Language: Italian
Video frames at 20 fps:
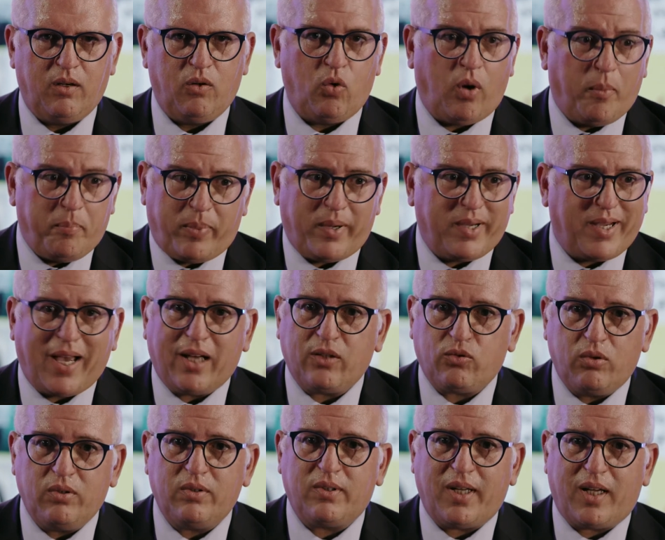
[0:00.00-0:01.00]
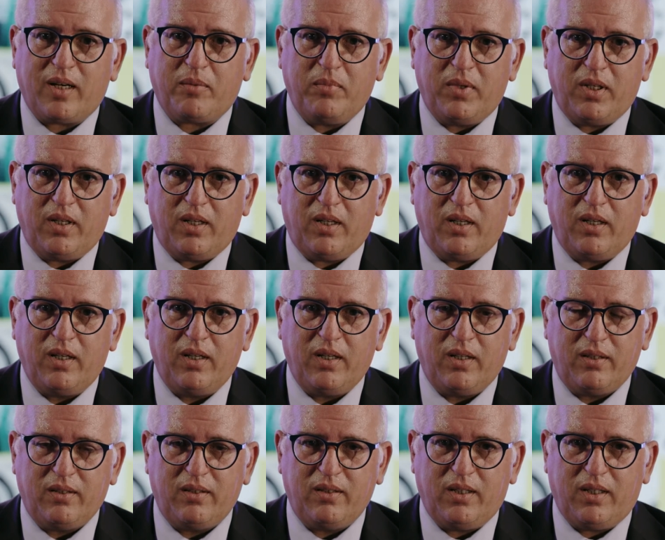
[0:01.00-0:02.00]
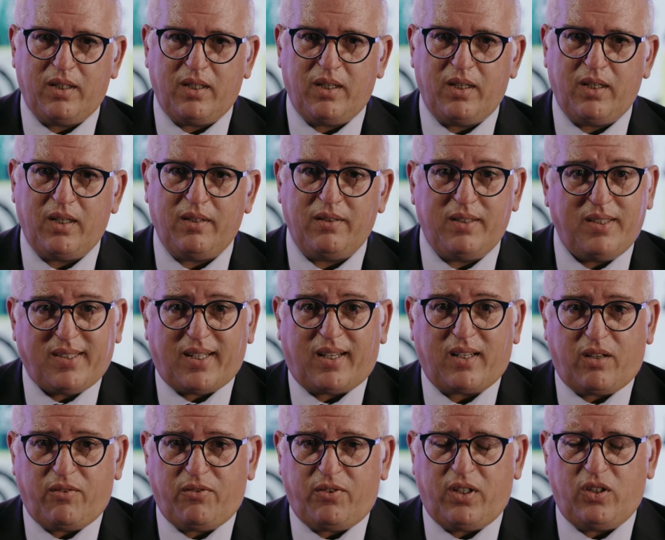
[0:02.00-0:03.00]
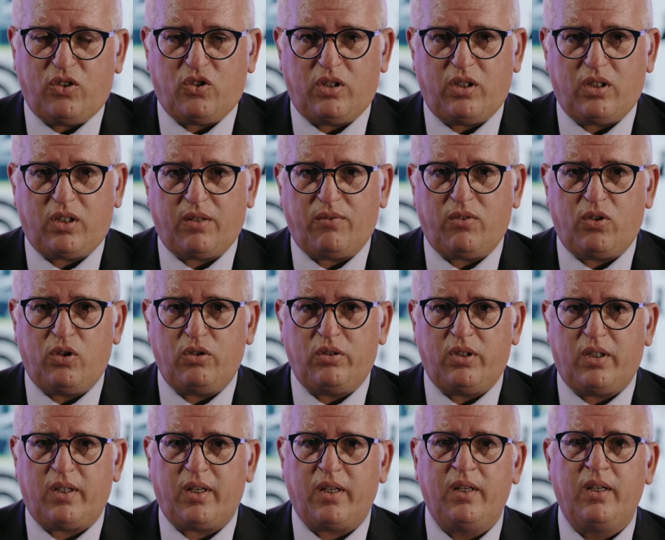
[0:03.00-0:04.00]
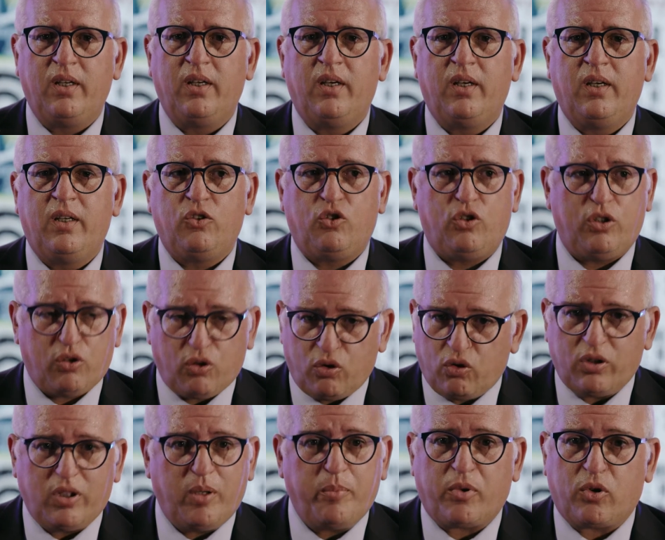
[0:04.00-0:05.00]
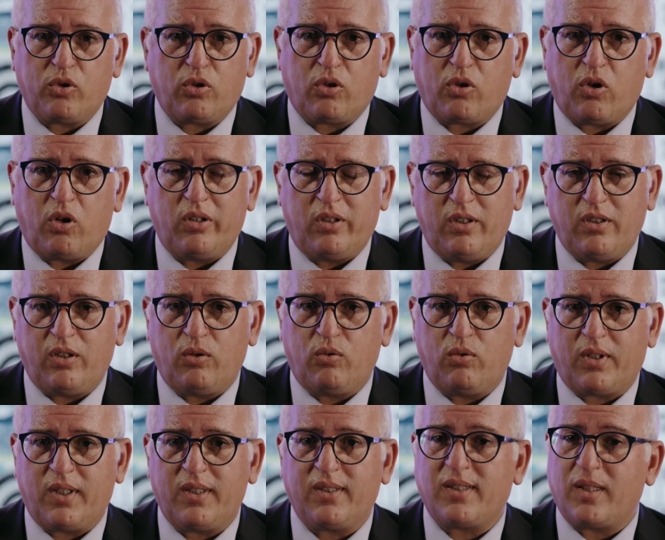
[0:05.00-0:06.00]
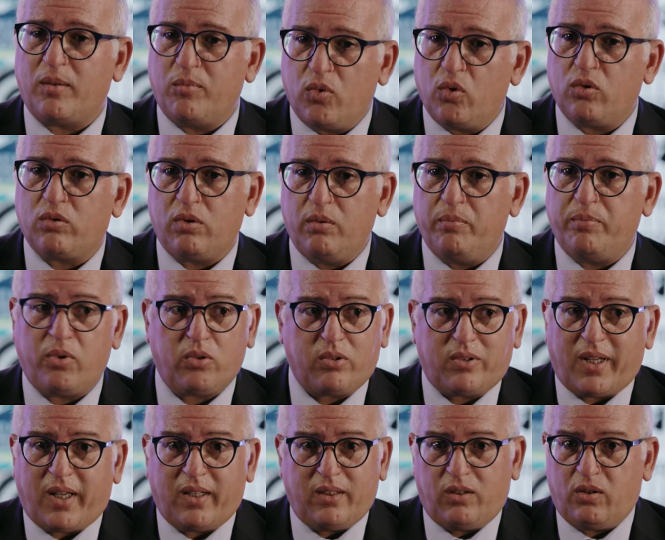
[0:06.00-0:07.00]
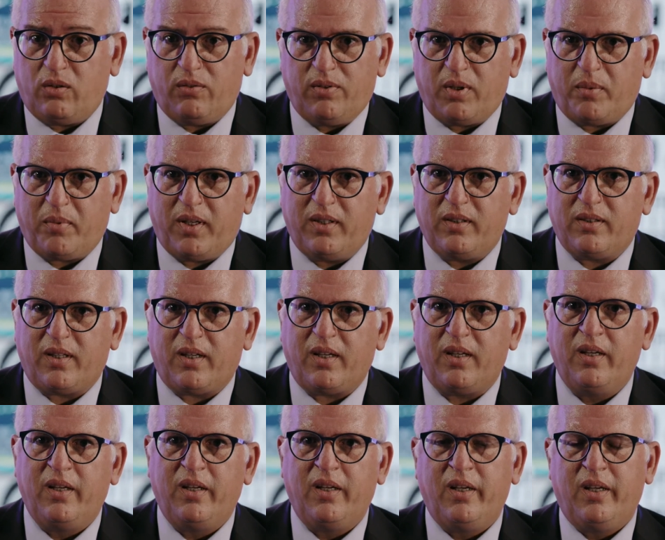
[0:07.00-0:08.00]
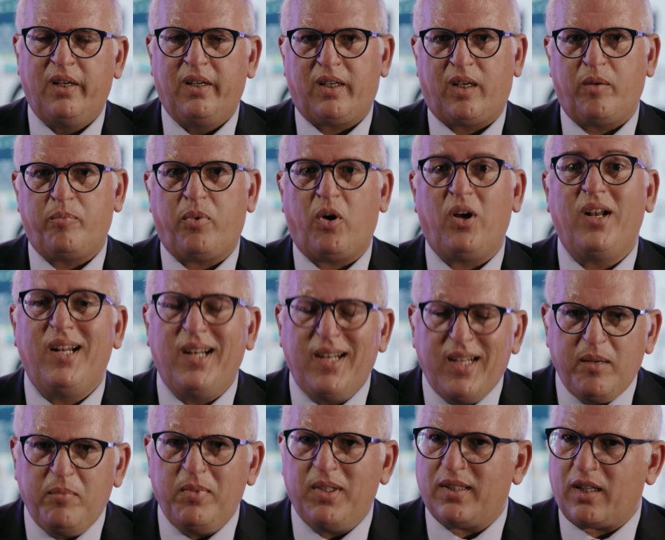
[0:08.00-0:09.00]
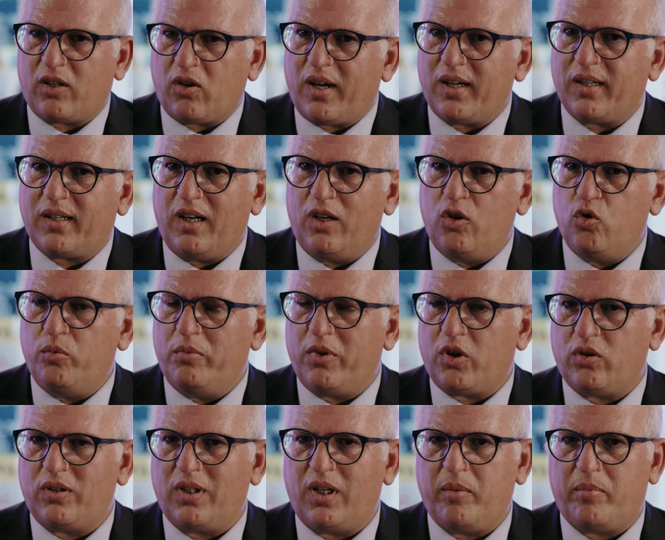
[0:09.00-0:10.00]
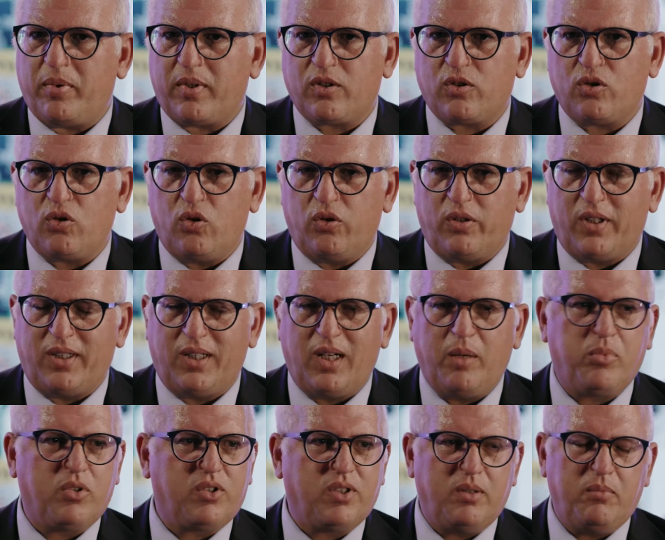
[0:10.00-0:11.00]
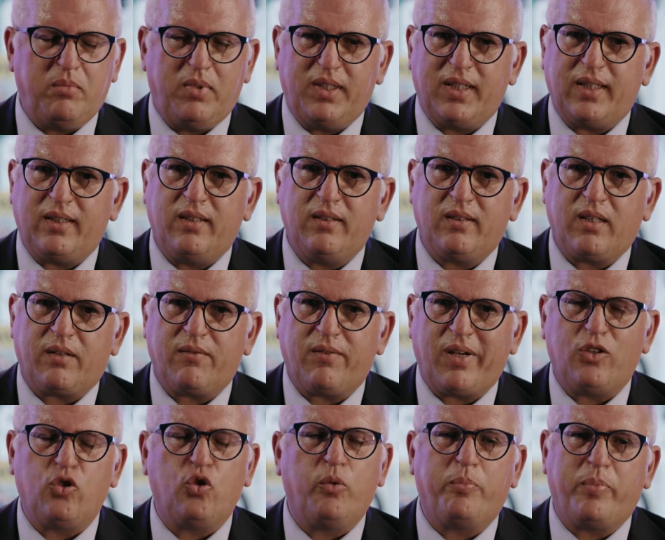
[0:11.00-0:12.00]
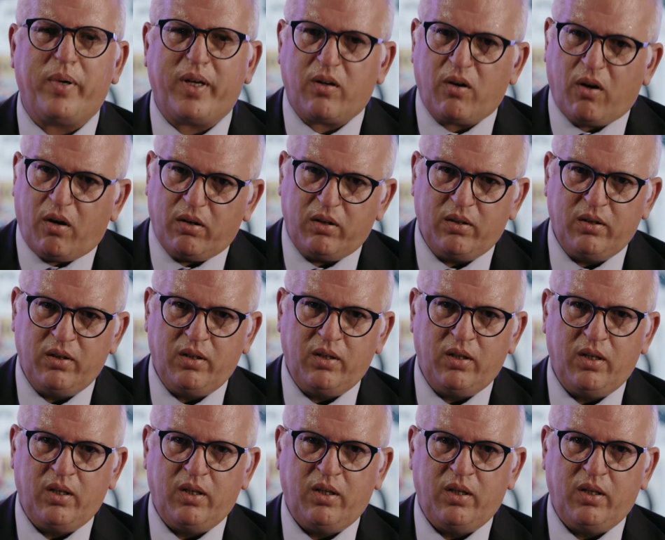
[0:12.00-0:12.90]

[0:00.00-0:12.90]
lo ha pagato in termini di, di sacrifici, che voglio dire. Ci sono dei protocolli di sicurezza molto importanti, ovviamente, che poi limitano anche il numero delle persone, delle possibilità di intervento, però